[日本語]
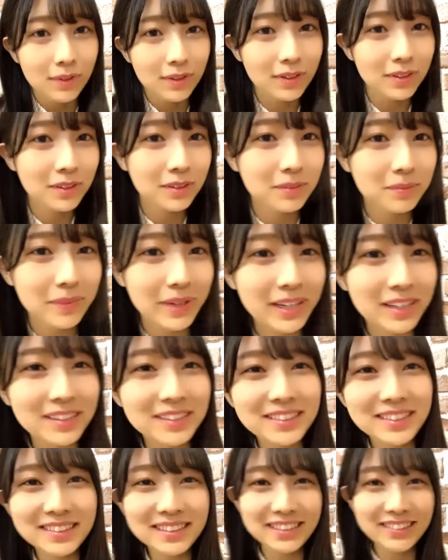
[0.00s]
あメール
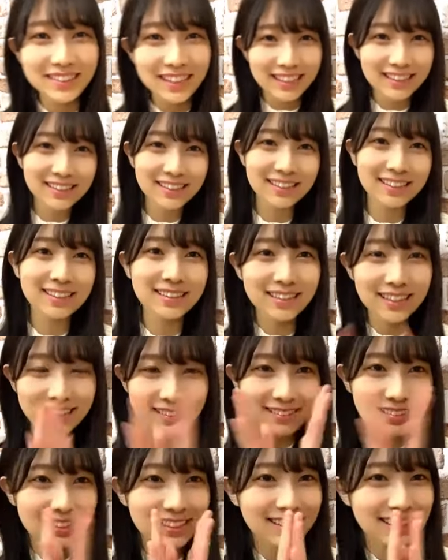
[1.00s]
取ってよかっただって
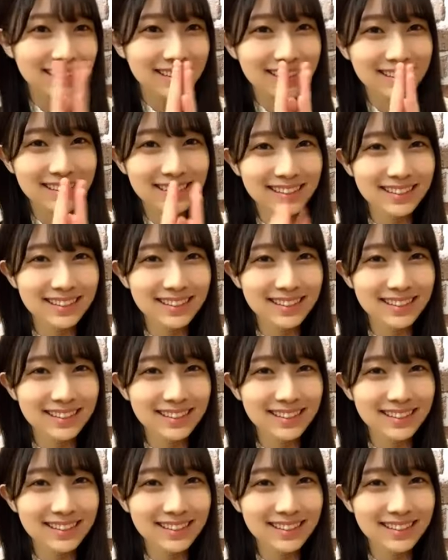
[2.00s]
嬉しい